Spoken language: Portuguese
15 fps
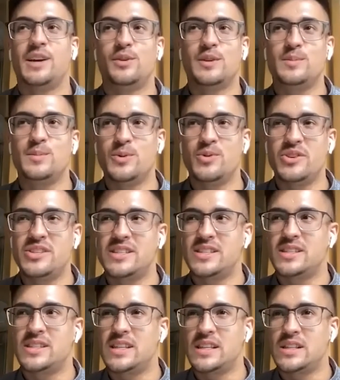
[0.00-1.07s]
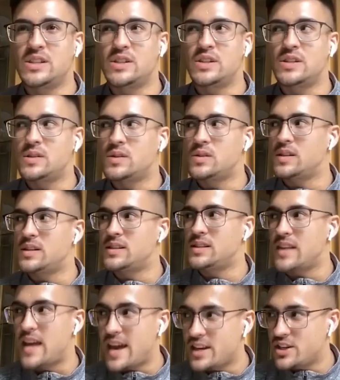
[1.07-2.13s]
Em
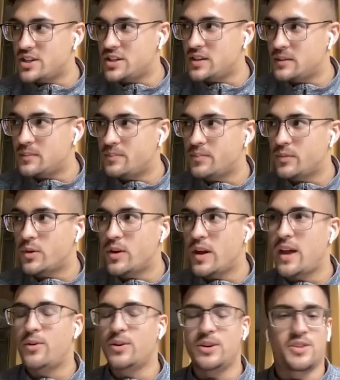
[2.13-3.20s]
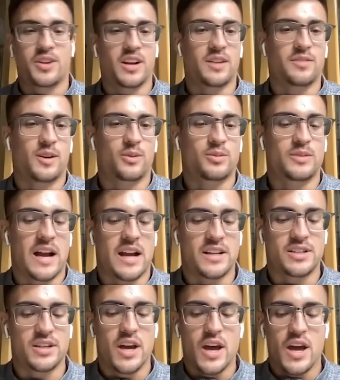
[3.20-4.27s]
2017, é, quando eu entrei na
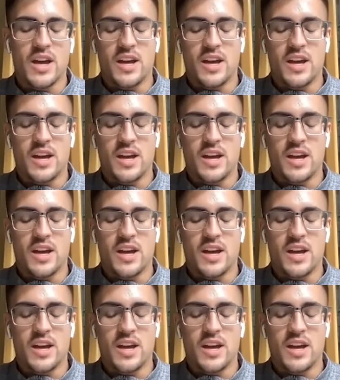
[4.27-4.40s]
faculdade,